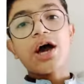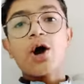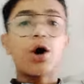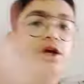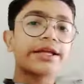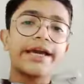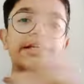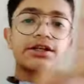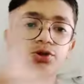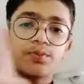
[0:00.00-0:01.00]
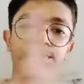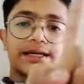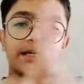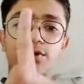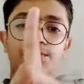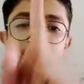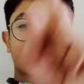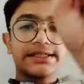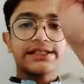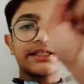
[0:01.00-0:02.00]
और यहीं कहीं ऊपर है ना ऊपर
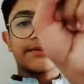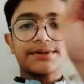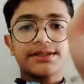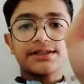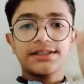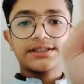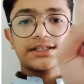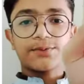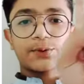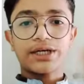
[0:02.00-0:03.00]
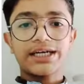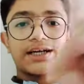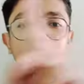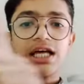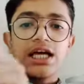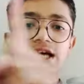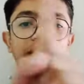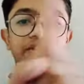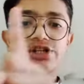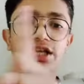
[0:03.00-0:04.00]
देखें यहाँ पर यहाँ पर है ना
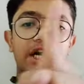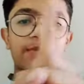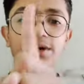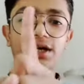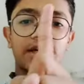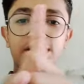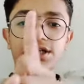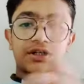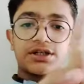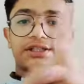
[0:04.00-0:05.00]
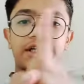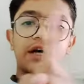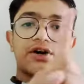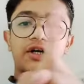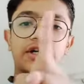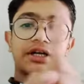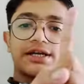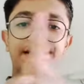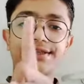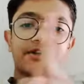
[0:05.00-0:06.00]
इंस्टाग्राम का दिखा रहेगा
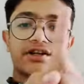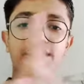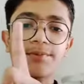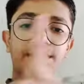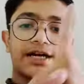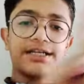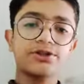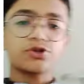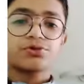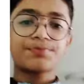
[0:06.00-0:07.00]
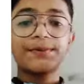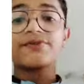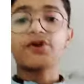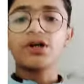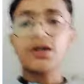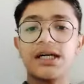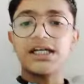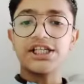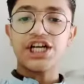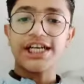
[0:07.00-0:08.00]
इंस्टाग्राम की आईडी तो उस पर भी फॉलो कर
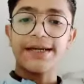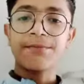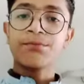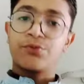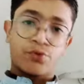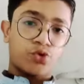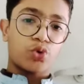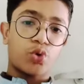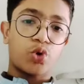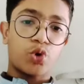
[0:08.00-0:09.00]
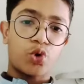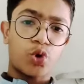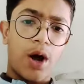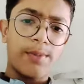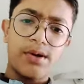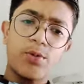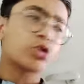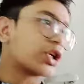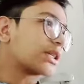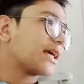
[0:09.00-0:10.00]
लें जाके तो अभी हम लोग
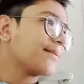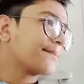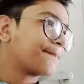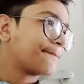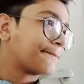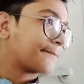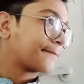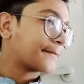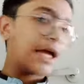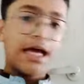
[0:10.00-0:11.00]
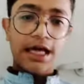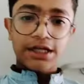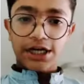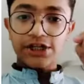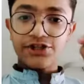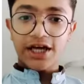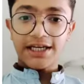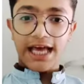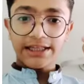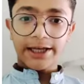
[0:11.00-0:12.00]
चलते हैं नाश्ता करके
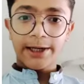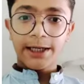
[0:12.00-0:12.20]
आते हैं